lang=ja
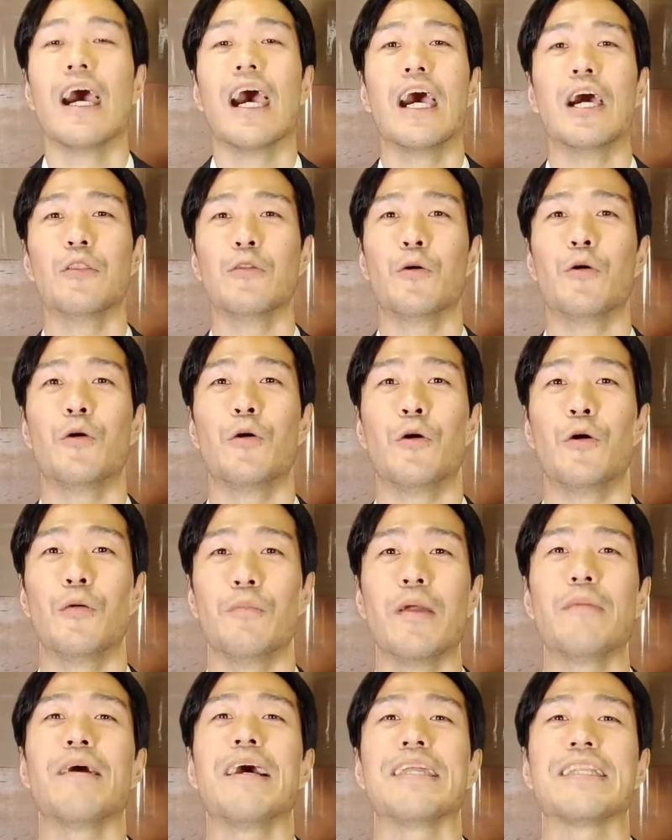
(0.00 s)
あのー、
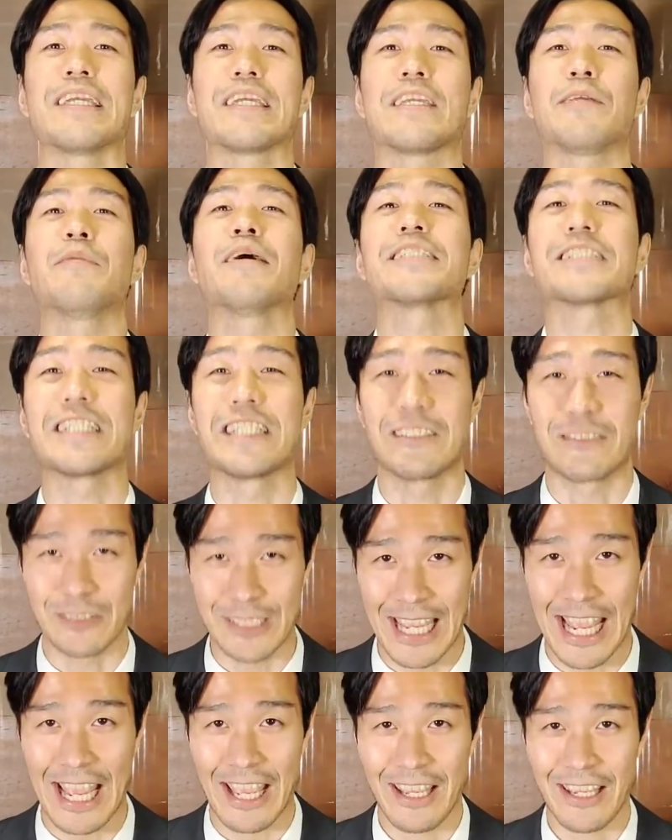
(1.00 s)
芽生えてきましてです
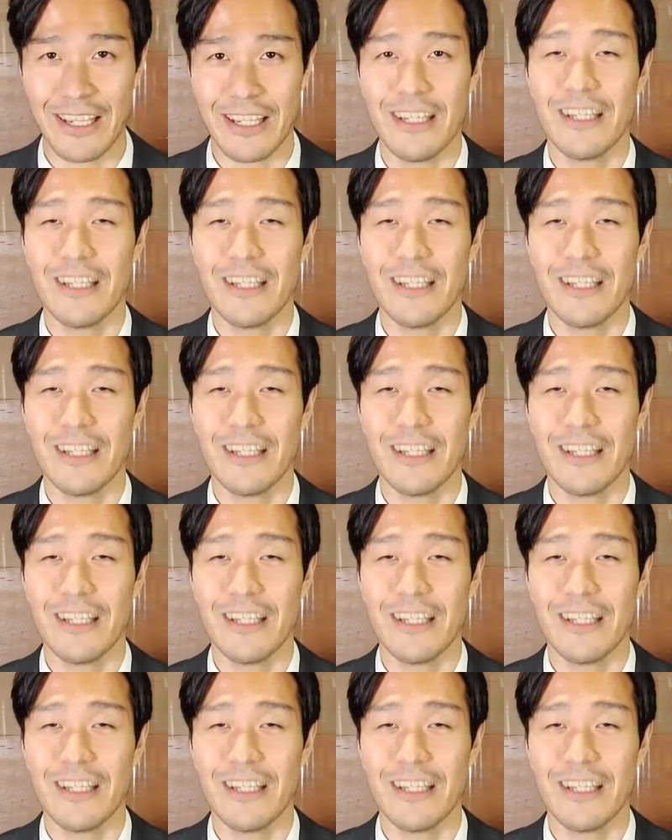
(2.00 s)
ね。